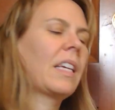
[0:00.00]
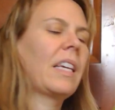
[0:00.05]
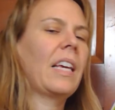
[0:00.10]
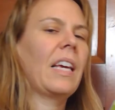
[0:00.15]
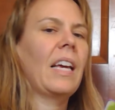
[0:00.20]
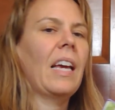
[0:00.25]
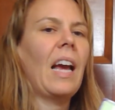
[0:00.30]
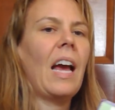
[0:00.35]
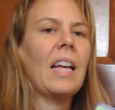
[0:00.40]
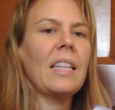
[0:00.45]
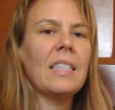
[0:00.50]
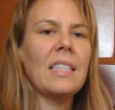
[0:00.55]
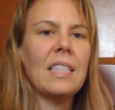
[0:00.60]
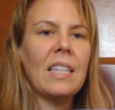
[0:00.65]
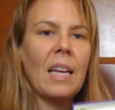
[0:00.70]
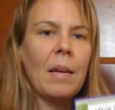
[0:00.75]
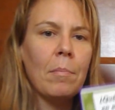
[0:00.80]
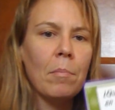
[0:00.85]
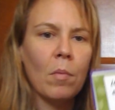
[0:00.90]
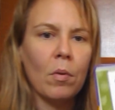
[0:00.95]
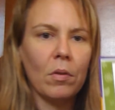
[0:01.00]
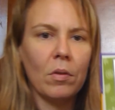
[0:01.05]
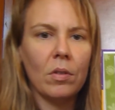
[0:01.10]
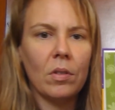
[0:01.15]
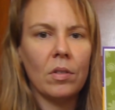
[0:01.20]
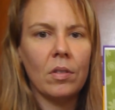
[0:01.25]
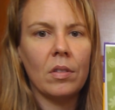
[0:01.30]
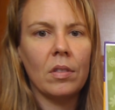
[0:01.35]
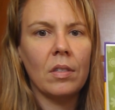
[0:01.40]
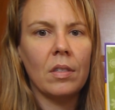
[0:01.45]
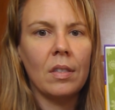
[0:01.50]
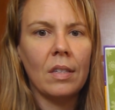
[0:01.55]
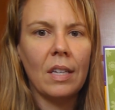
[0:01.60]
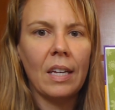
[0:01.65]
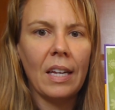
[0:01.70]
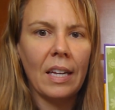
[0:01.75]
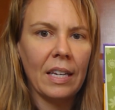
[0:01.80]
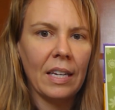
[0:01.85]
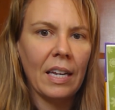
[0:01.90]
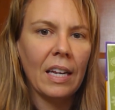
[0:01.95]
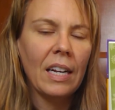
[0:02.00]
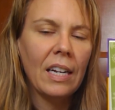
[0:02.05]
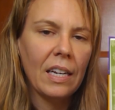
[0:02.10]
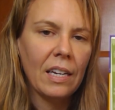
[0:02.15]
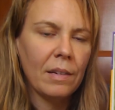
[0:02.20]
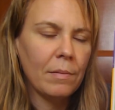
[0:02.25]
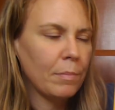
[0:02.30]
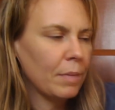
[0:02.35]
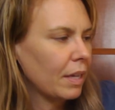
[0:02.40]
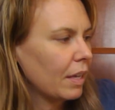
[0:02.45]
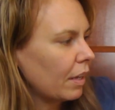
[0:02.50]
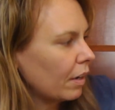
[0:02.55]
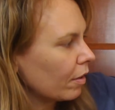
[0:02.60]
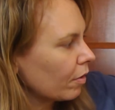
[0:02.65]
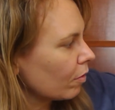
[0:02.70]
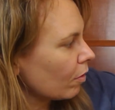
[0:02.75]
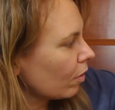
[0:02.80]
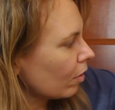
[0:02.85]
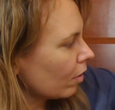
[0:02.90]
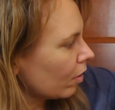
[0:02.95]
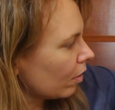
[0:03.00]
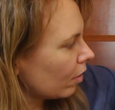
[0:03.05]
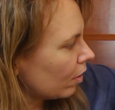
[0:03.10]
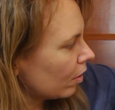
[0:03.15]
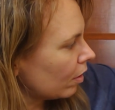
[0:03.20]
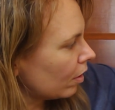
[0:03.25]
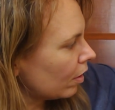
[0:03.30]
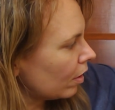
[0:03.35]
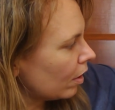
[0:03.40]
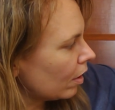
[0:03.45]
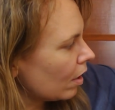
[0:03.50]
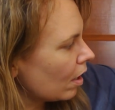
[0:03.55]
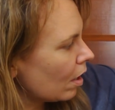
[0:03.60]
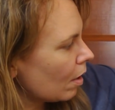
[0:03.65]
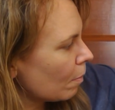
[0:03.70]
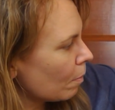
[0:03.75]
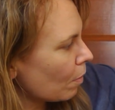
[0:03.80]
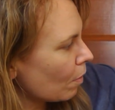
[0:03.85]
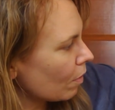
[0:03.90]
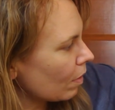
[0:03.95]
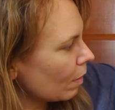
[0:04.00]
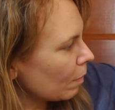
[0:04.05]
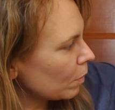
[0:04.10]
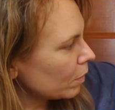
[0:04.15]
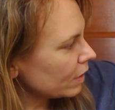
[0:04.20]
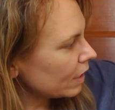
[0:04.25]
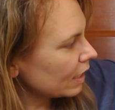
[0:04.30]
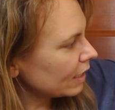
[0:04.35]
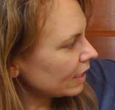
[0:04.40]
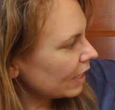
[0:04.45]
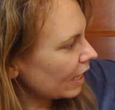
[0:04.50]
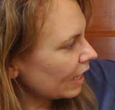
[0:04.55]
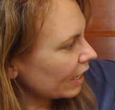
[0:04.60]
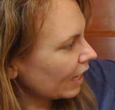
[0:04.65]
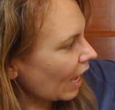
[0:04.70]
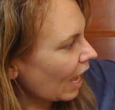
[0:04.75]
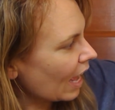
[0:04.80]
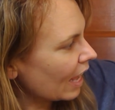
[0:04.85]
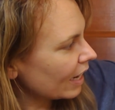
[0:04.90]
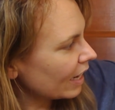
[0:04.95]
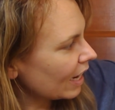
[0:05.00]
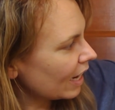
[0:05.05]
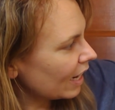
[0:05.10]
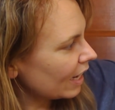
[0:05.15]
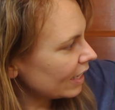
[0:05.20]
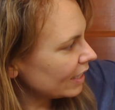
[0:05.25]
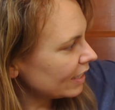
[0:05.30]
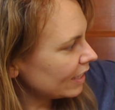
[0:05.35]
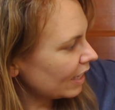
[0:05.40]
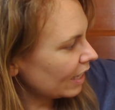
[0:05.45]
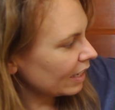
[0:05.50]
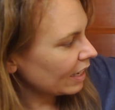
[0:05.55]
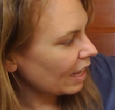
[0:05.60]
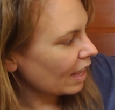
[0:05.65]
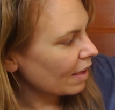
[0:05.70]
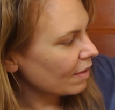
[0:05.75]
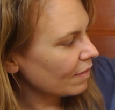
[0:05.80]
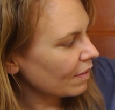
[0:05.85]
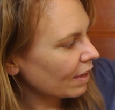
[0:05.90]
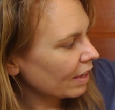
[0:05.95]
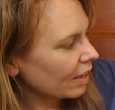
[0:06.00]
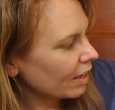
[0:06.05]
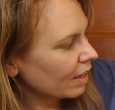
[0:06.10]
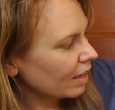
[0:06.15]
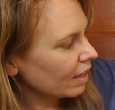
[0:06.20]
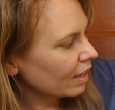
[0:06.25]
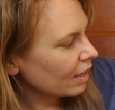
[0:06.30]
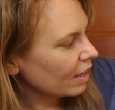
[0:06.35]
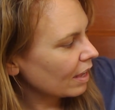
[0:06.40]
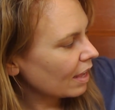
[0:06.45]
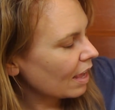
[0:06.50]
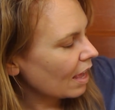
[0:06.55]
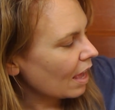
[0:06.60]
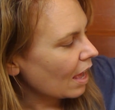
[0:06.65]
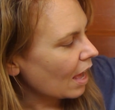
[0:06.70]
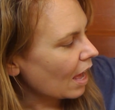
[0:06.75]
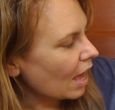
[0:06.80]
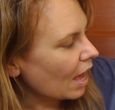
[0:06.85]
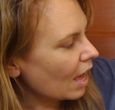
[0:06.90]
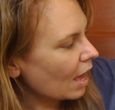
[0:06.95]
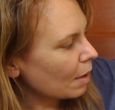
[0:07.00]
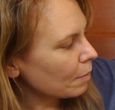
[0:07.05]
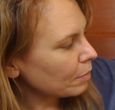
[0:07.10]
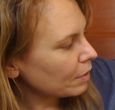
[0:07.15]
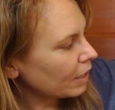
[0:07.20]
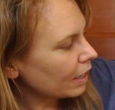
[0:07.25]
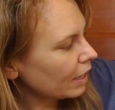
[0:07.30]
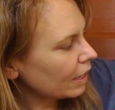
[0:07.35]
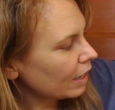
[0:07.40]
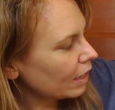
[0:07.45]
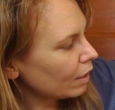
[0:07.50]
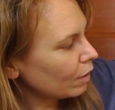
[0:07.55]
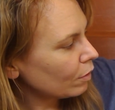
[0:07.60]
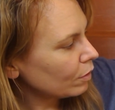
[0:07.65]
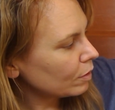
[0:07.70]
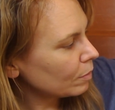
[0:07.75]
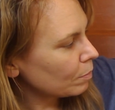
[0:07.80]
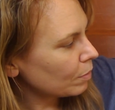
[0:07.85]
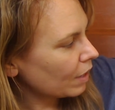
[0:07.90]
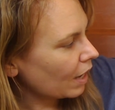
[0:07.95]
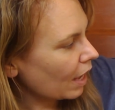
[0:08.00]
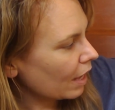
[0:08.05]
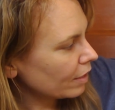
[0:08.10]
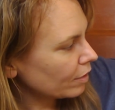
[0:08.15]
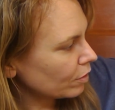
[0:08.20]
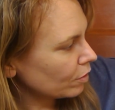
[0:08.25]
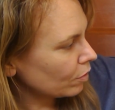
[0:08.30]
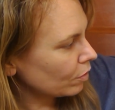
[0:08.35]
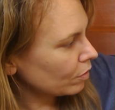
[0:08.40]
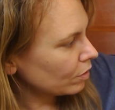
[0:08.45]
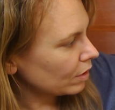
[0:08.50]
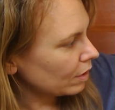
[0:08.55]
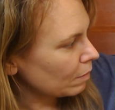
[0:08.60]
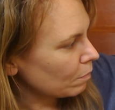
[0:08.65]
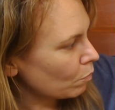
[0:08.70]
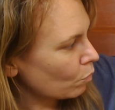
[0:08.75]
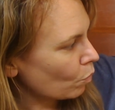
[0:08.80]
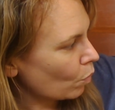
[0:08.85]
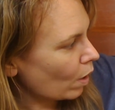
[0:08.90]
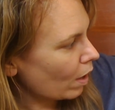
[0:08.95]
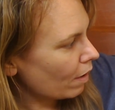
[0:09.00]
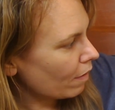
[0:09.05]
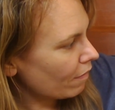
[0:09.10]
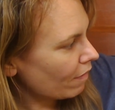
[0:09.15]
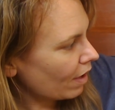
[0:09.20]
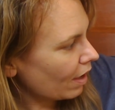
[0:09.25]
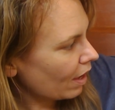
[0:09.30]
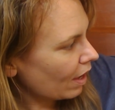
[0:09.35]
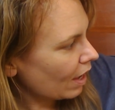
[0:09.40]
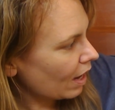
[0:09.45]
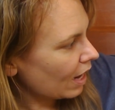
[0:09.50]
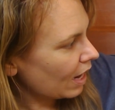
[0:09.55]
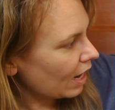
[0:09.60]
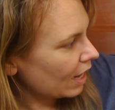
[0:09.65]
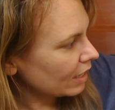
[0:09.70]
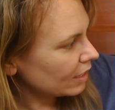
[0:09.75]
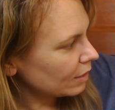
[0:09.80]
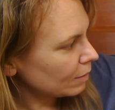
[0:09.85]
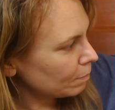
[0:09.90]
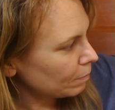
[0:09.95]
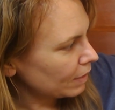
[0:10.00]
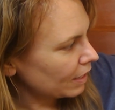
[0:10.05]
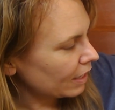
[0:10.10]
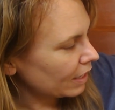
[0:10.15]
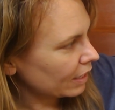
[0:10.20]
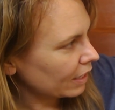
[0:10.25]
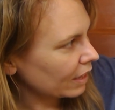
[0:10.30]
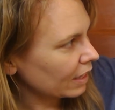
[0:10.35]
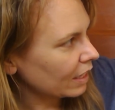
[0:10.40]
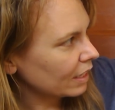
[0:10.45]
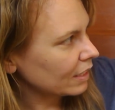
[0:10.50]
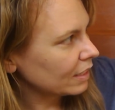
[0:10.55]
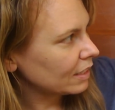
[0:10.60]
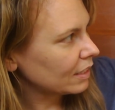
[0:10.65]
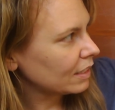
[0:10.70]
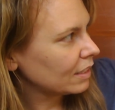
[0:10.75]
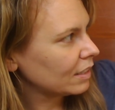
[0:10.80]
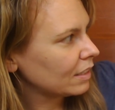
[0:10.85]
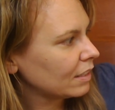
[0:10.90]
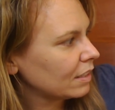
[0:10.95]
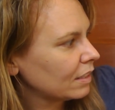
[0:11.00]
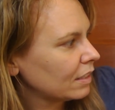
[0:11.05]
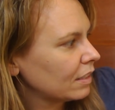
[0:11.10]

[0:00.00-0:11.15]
¿Qué hacemos en el invierno? Podemos hacer ángeles de nieve. Abre los brazos y mueve las piernas.